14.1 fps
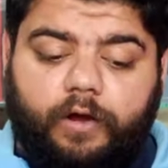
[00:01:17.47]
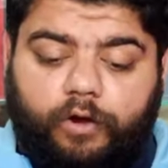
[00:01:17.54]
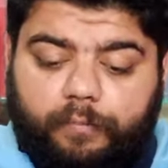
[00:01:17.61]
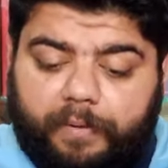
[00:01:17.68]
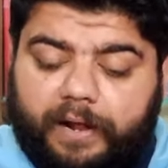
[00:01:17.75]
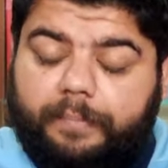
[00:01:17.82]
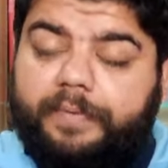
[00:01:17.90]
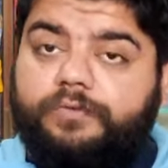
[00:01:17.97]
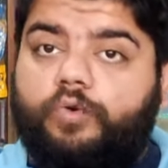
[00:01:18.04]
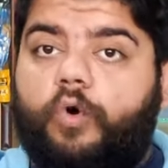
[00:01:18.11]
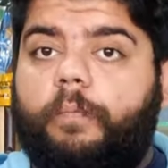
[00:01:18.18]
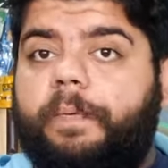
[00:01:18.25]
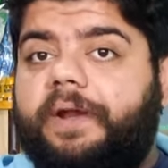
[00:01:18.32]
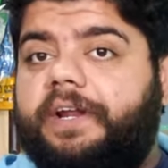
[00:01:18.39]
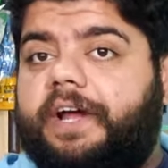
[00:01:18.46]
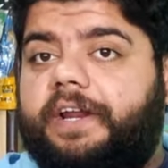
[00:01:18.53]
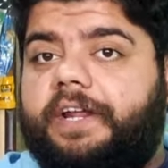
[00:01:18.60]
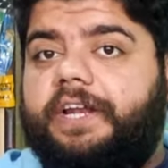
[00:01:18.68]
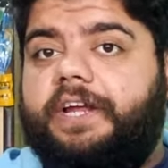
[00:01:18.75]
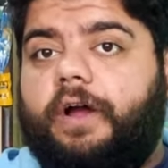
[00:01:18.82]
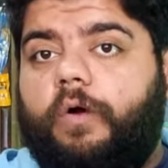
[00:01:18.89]
और बाद में इसको ओपन
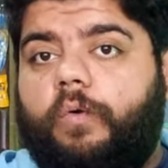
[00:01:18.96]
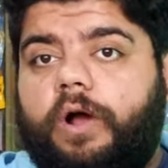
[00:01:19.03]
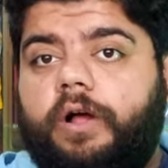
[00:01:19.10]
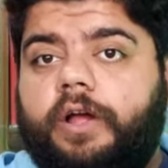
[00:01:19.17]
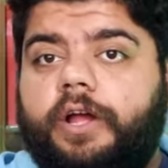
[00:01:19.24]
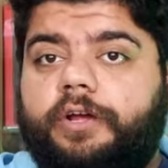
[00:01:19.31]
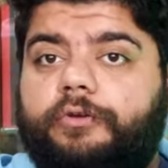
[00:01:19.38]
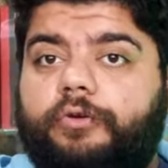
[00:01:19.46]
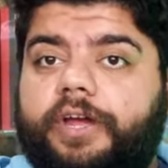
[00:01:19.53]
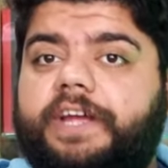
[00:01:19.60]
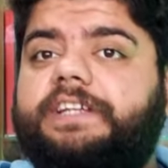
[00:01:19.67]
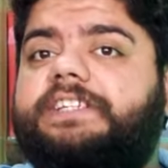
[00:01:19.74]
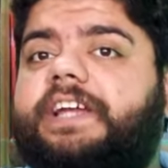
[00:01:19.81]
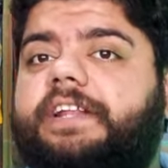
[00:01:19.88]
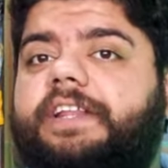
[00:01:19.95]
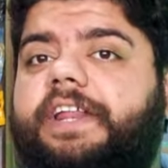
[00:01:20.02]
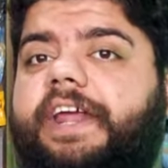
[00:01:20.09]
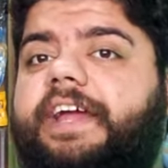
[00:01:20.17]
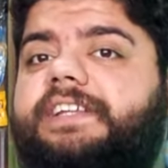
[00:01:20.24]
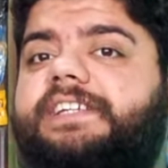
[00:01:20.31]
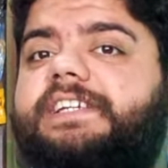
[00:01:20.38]
करके दिखाऊंगा क्योंकि इसके अंदर
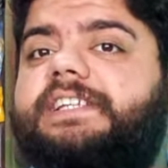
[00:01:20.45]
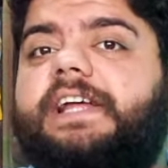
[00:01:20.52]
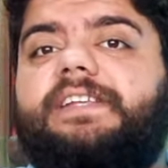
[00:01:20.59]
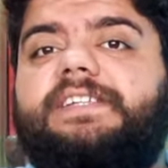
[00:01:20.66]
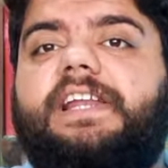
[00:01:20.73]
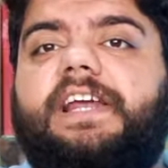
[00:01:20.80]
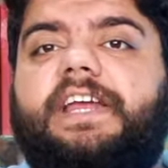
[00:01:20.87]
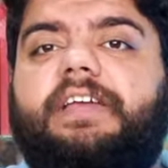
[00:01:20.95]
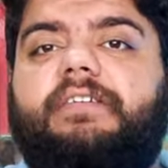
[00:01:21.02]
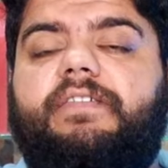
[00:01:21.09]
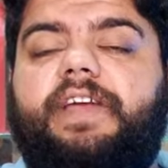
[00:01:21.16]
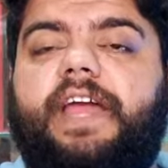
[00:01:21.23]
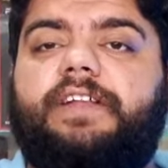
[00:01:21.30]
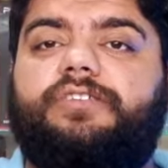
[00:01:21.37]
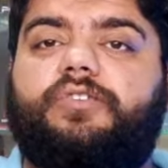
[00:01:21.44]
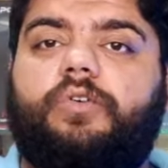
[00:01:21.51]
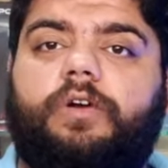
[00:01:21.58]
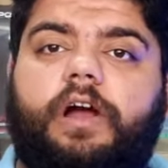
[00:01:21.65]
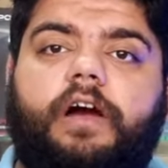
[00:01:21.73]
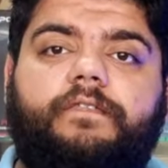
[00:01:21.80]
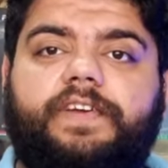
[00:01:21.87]
एक चीज़ ऐसी लगी हुई है जो
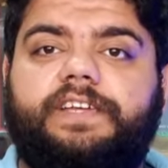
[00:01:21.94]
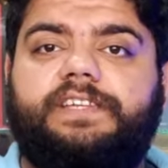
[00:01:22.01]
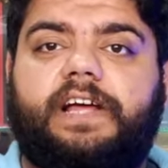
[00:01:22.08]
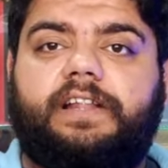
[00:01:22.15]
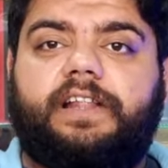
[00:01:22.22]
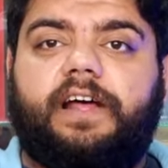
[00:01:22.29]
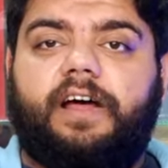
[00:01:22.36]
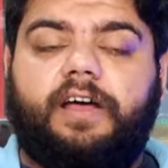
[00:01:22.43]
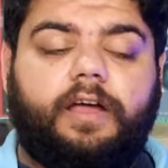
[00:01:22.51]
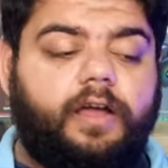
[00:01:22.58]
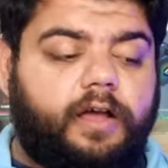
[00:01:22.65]
काफ़ी ज़्यादा